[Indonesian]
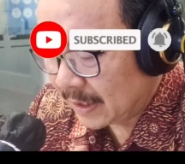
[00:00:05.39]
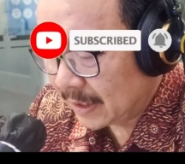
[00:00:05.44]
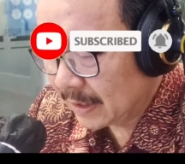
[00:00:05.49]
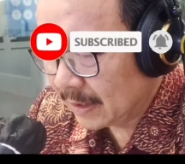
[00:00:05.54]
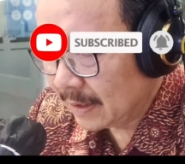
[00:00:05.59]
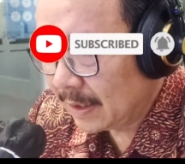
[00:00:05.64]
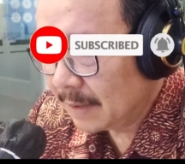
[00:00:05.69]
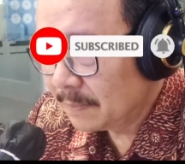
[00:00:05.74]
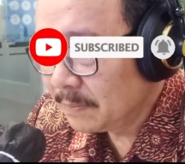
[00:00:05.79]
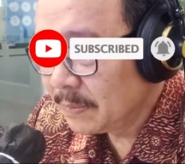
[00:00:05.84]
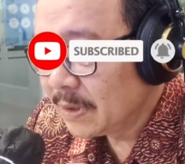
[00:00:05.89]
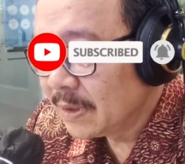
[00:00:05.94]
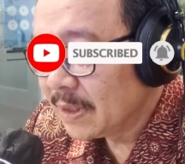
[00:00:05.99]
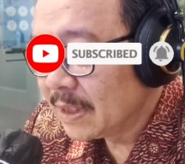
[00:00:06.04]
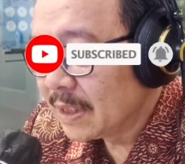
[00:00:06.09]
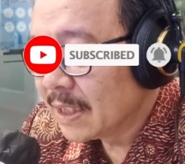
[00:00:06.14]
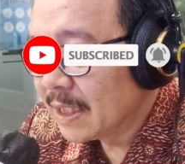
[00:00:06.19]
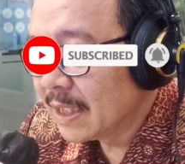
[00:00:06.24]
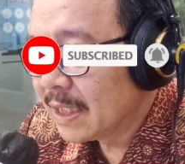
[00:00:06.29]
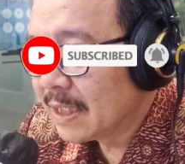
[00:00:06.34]

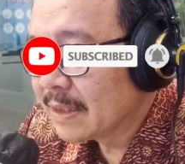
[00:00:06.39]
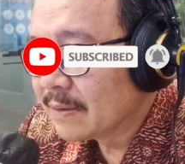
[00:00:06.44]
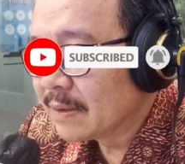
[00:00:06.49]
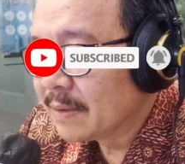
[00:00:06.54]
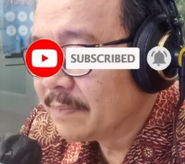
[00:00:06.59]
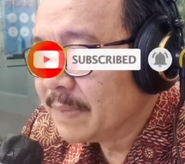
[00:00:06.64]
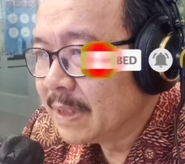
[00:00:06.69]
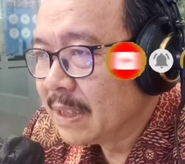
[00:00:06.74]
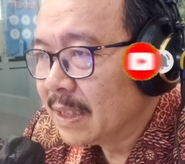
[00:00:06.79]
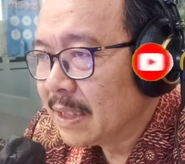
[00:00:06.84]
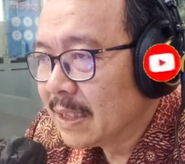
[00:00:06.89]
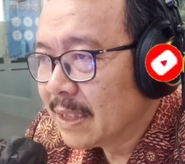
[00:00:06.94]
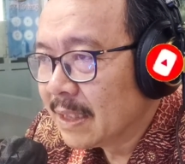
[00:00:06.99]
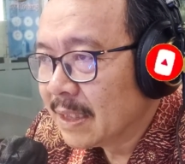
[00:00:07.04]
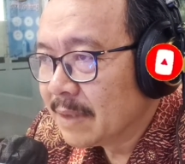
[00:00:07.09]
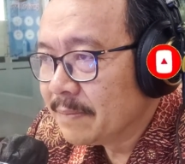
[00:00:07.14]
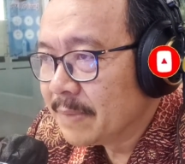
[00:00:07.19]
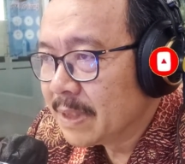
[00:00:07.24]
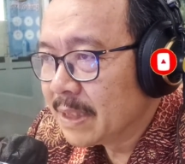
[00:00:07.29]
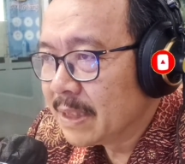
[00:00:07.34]
Alhamdulillahirabbil
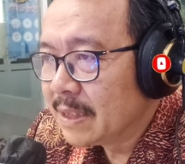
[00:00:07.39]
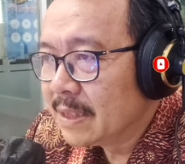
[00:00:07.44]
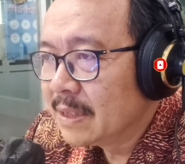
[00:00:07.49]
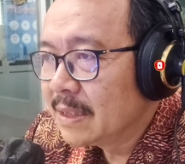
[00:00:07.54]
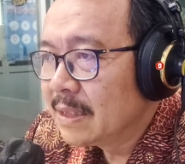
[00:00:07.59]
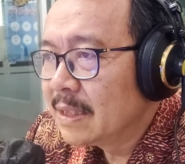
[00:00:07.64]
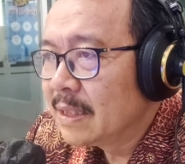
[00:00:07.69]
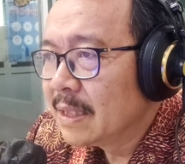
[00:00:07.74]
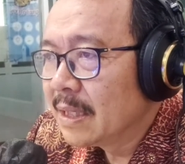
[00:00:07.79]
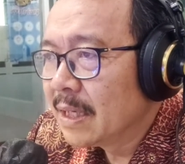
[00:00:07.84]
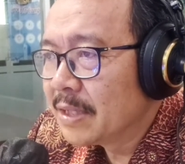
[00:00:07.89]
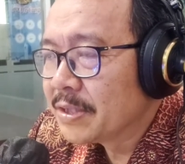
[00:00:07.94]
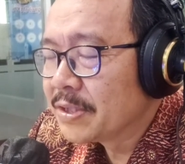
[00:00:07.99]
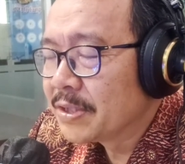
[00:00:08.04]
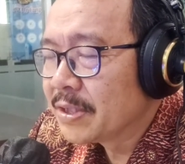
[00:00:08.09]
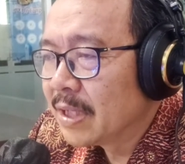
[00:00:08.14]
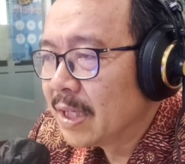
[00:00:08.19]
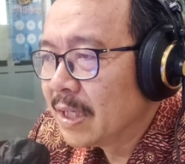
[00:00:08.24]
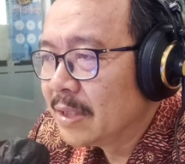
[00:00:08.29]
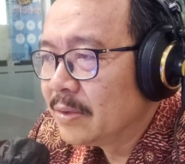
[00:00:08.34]
alamin.
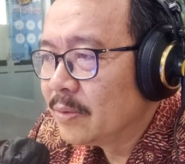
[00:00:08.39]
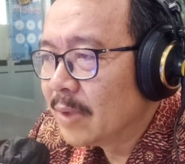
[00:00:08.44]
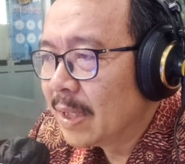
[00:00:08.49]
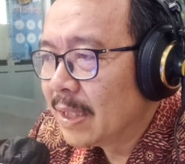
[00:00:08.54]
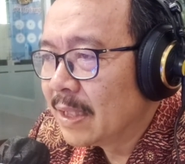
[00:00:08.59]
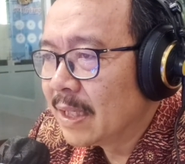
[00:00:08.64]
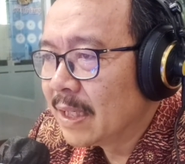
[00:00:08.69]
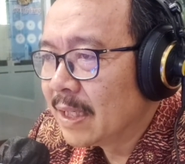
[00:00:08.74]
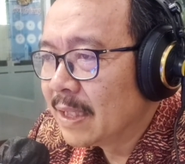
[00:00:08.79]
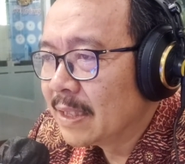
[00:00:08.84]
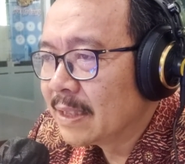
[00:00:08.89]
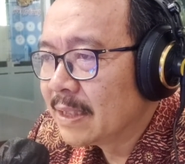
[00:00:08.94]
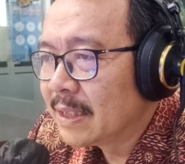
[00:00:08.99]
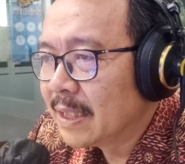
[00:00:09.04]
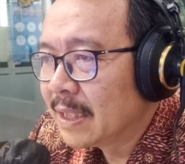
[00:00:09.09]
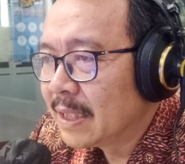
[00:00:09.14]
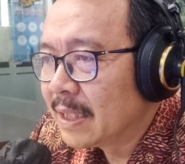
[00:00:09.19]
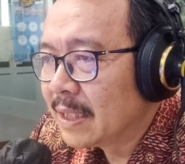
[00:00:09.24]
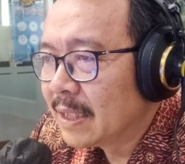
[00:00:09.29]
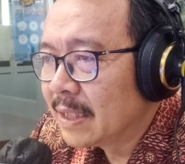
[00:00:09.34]
Ashhadu an la
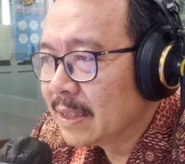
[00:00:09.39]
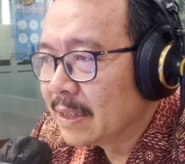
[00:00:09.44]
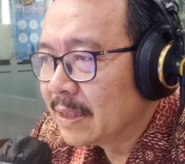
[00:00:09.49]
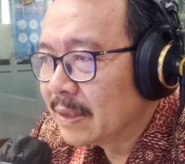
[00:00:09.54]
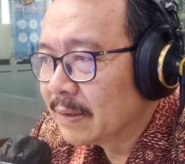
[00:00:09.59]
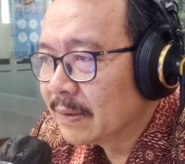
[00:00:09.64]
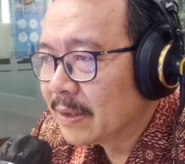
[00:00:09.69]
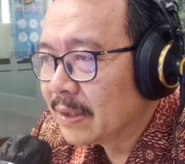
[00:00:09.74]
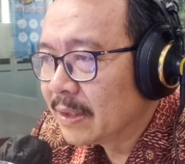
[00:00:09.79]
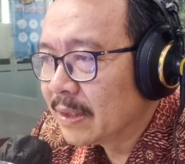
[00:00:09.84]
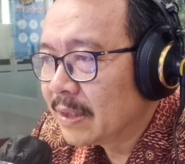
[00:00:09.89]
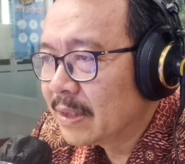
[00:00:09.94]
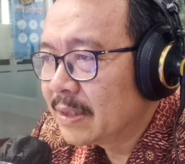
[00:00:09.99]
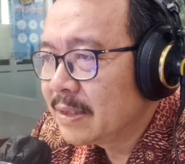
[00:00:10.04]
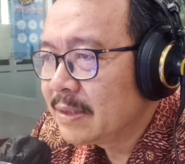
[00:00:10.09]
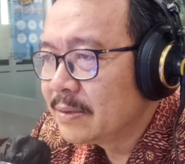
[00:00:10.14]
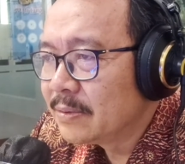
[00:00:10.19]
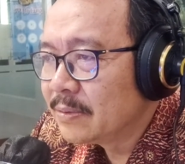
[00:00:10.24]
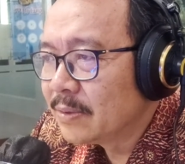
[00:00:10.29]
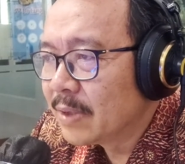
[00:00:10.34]
ilaha
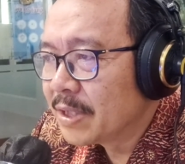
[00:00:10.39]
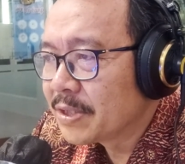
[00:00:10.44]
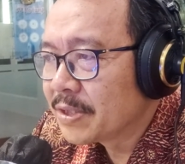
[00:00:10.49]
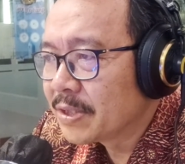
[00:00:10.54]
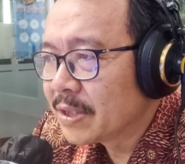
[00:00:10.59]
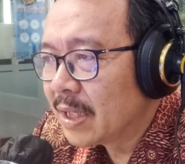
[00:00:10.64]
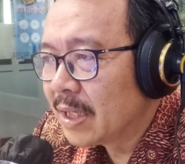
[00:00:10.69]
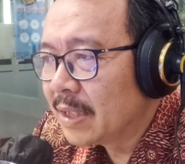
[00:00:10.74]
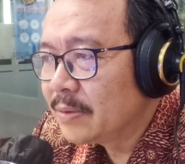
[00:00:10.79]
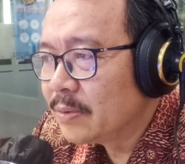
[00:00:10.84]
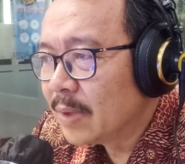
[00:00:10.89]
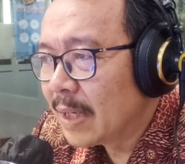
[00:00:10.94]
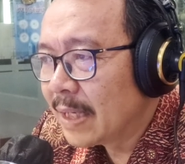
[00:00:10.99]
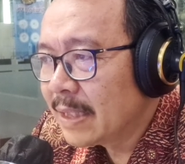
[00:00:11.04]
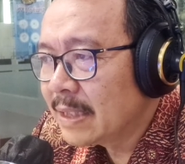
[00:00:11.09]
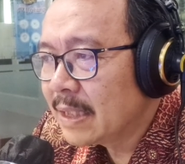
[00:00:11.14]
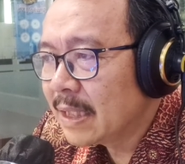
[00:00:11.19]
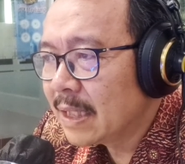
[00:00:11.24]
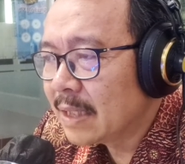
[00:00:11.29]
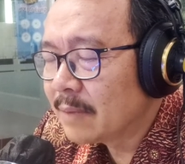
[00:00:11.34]
illallah wa ashadu
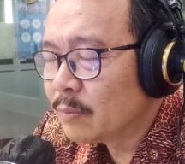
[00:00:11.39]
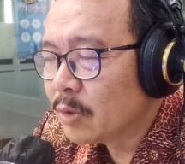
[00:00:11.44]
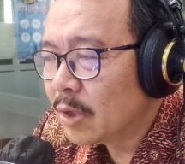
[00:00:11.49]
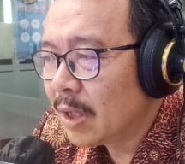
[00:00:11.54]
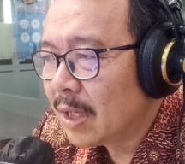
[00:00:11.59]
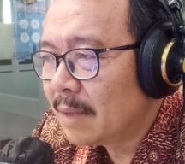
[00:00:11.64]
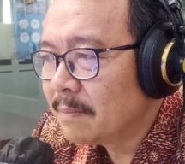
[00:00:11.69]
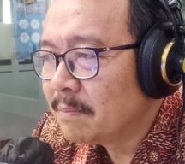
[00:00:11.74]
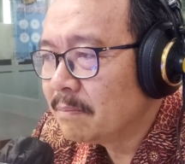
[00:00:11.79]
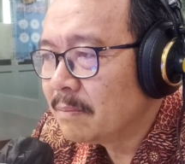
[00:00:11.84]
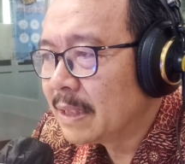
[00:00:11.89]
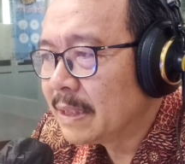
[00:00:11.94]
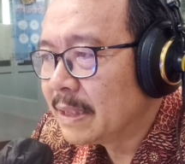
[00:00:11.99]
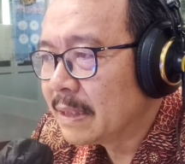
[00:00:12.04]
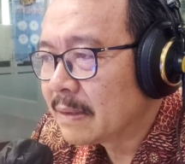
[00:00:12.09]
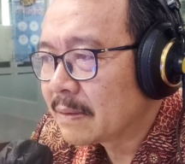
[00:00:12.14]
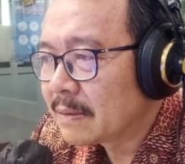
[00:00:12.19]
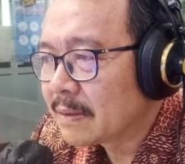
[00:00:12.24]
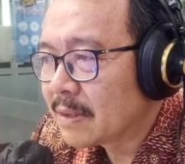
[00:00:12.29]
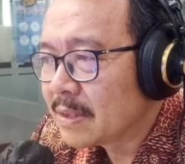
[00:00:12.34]
anna
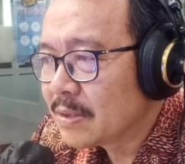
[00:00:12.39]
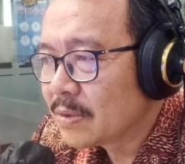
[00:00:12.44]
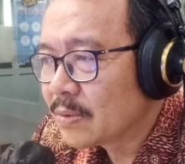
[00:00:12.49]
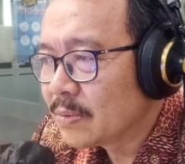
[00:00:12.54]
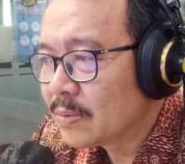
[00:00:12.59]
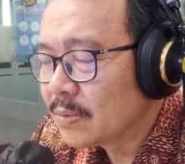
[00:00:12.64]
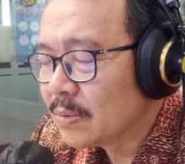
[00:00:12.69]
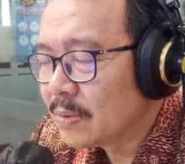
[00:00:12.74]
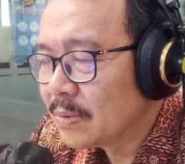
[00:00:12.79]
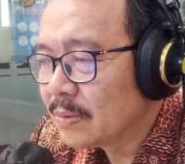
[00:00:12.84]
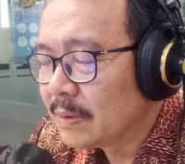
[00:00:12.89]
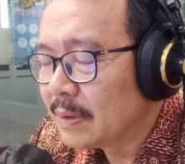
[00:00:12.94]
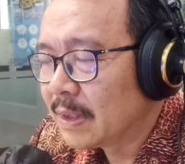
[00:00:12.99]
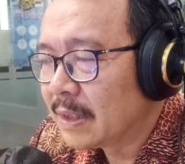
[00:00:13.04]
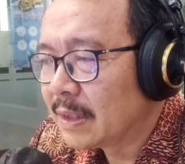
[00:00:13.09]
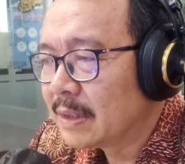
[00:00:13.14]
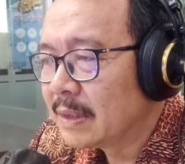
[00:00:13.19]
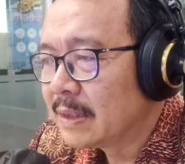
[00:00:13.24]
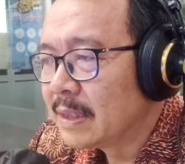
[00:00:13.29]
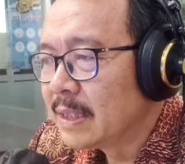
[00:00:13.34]
Muhammadar
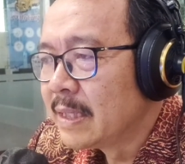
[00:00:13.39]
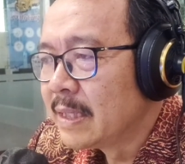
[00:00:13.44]
Rasulullah.